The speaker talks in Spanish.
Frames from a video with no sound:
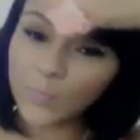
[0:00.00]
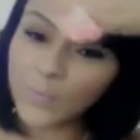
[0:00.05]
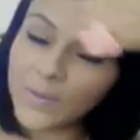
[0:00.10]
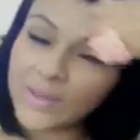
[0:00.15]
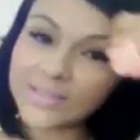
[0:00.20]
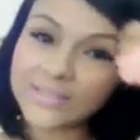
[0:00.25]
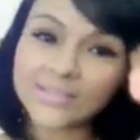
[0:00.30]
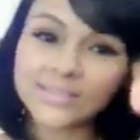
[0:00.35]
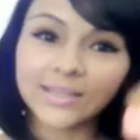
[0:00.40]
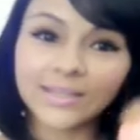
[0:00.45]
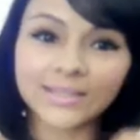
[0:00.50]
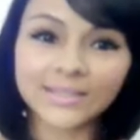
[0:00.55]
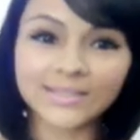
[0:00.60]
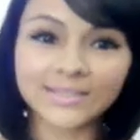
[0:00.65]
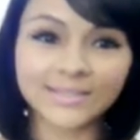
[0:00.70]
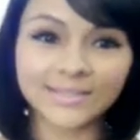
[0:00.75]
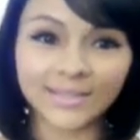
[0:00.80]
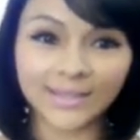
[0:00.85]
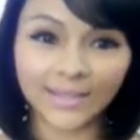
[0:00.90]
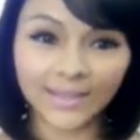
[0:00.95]
pues
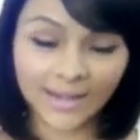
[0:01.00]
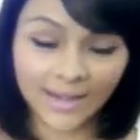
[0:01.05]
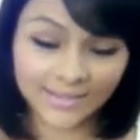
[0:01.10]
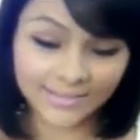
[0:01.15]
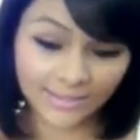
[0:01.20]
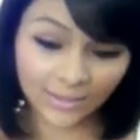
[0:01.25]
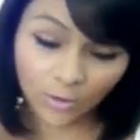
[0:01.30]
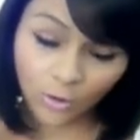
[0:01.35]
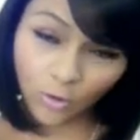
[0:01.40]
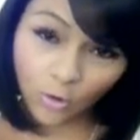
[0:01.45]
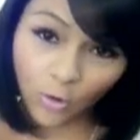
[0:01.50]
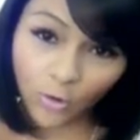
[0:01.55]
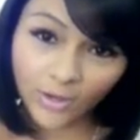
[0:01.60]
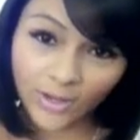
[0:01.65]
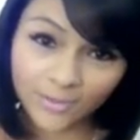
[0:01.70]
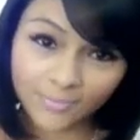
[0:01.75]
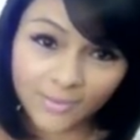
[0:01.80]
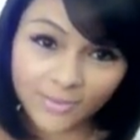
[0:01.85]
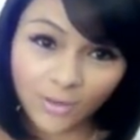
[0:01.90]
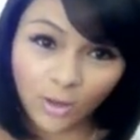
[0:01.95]
este, las dejo con
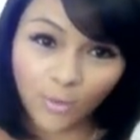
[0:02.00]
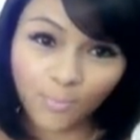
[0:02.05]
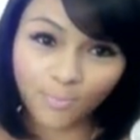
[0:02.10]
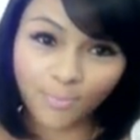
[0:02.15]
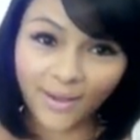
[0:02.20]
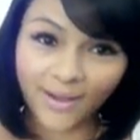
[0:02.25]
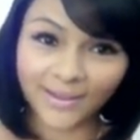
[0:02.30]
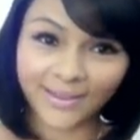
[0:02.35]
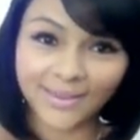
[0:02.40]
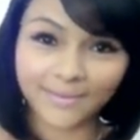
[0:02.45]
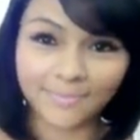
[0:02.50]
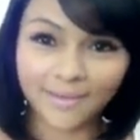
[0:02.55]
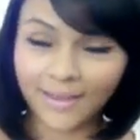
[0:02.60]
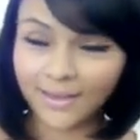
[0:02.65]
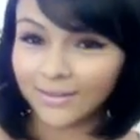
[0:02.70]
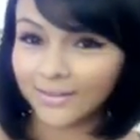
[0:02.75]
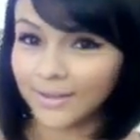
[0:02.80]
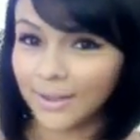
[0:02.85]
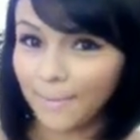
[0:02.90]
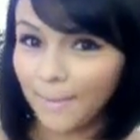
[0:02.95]
el video para que
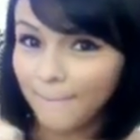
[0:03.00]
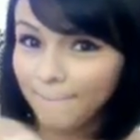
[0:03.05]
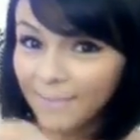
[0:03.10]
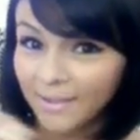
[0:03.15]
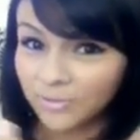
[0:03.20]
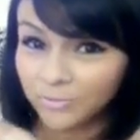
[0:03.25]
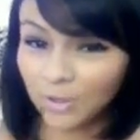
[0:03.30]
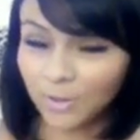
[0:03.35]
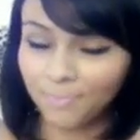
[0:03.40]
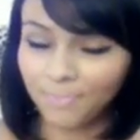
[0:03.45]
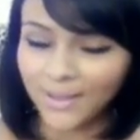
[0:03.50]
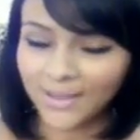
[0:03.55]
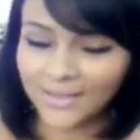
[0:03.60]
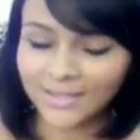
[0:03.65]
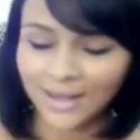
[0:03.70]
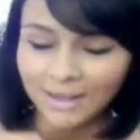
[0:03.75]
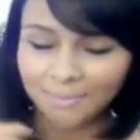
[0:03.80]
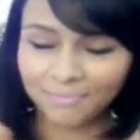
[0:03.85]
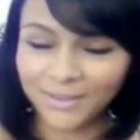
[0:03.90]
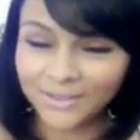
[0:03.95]
vean el paso,
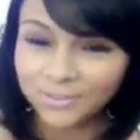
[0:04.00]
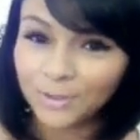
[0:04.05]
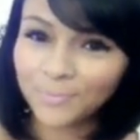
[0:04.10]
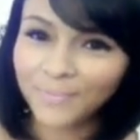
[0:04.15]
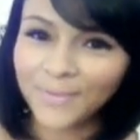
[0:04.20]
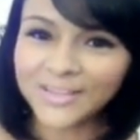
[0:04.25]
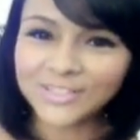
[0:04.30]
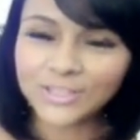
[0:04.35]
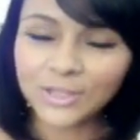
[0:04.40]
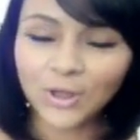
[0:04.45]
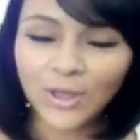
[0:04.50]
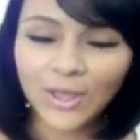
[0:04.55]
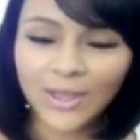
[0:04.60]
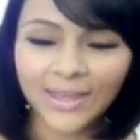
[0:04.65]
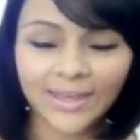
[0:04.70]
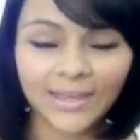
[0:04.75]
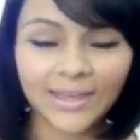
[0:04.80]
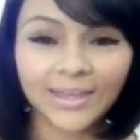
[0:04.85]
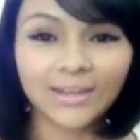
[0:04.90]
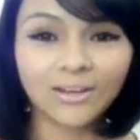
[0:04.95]
el paso a paso
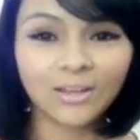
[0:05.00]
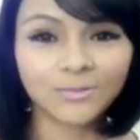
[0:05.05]
y nos